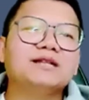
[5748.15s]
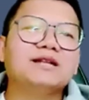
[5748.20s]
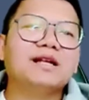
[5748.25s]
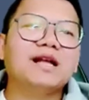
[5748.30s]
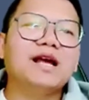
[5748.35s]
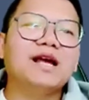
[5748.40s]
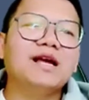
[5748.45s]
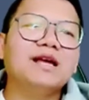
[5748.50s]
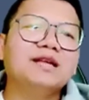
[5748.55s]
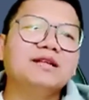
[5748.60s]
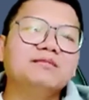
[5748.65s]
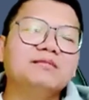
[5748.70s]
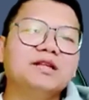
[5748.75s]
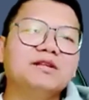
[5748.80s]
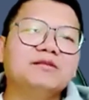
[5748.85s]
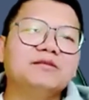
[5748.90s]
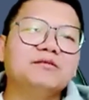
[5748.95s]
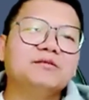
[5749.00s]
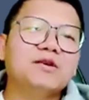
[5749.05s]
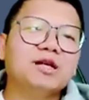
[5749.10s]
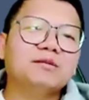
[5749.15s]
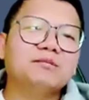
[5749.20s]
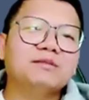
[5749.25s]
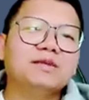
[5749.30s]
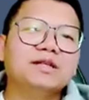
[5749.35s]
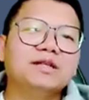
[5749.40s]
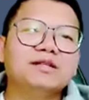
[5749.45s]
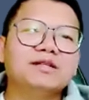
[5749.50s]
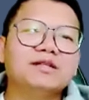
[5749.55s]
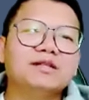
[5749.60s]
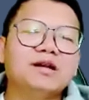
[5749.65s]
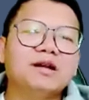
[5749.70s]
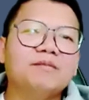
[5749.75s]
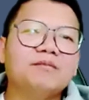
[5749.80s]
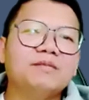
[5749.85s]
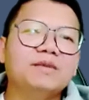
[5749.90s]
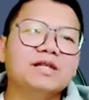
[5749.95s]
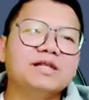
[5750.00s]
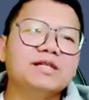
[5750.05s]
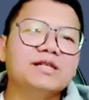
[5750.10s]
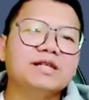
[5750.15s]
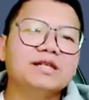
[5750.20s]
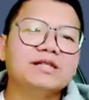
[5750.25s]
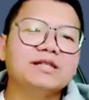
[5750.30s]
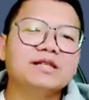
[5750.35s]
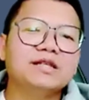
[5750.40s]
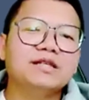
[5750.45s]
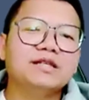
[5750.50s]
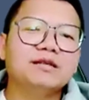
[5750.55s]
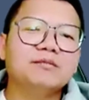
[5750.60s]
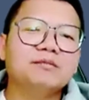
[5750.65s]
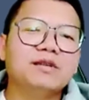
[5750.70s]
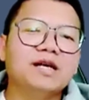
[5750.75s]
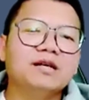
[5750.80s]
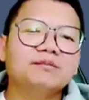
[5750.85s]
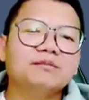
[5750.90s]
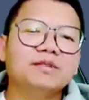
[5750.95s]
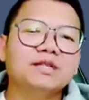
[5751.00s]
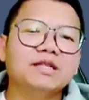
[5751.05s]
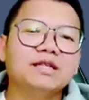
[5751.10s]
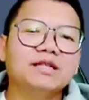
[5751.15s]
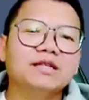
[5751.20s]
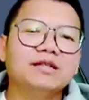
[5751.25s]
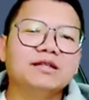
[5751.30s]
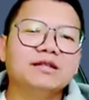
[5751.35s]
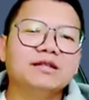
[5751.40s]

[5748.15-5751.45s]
cả lai miền vọt miền ở sầm miền xây xây để ba riêng